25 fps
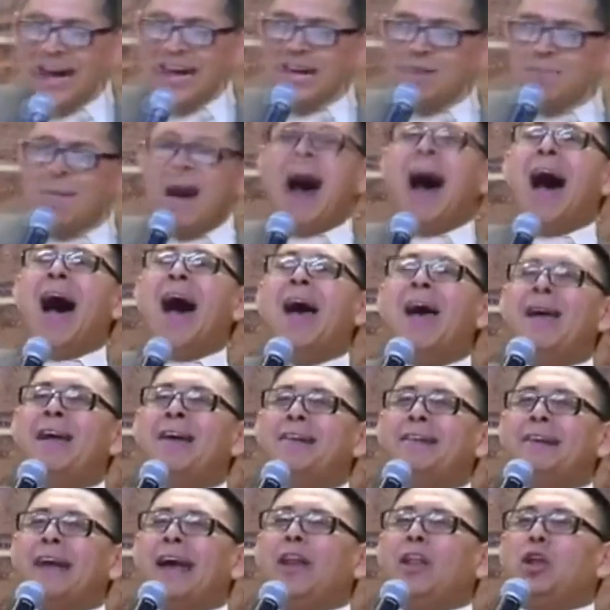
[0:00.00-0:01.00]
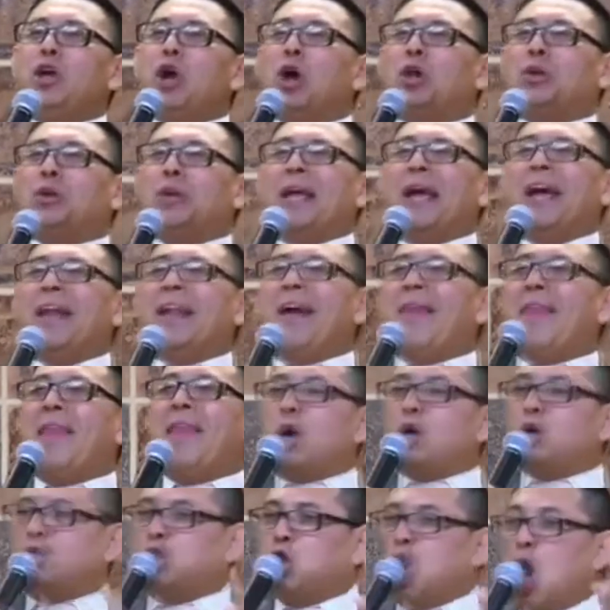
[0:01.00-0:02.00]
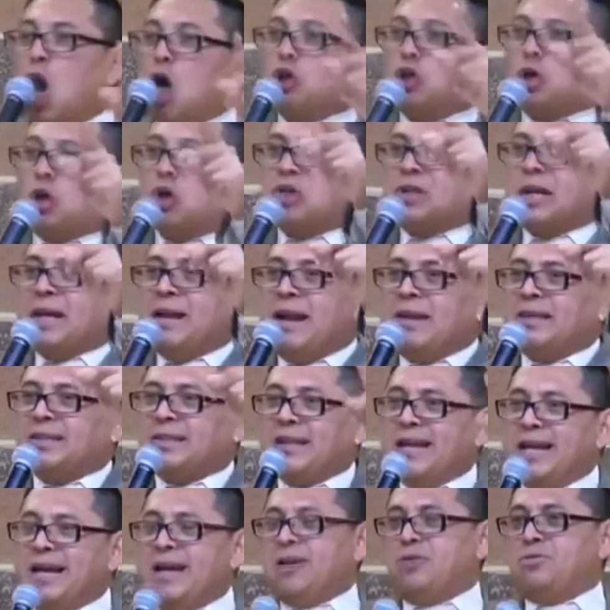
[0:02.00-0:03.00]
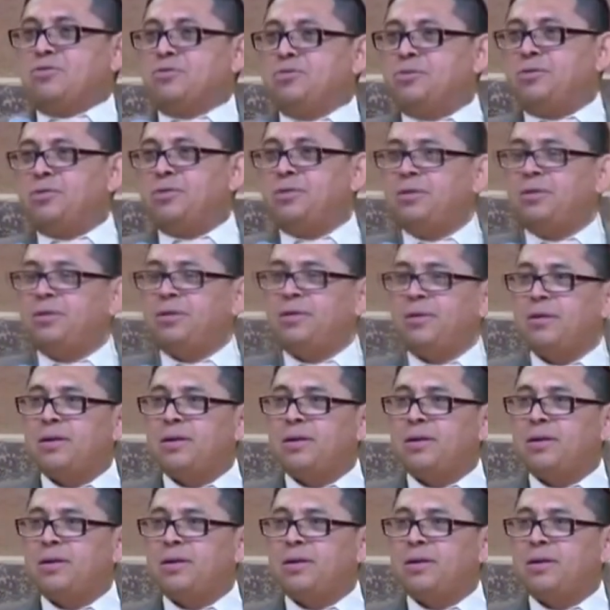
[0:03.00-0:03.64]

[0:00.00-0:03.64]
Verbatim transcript: la imagen que Dios tiene de nosotros en el cielo.